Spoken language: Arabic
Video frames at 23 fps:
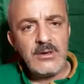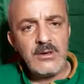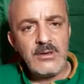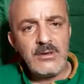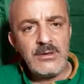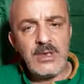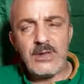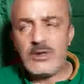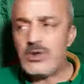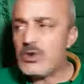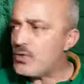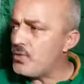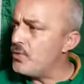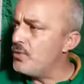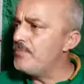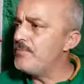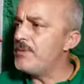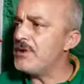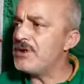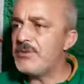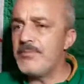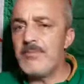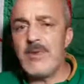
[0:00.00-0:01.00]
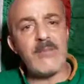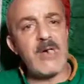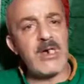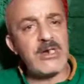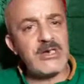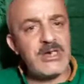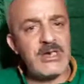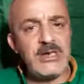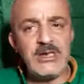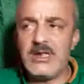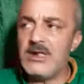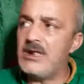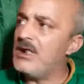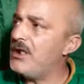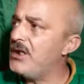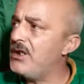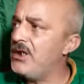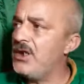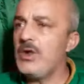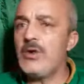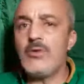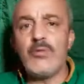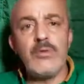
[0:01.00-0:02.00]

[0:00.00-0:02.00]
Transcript: انت شكون باش ما بغاش يدير عليك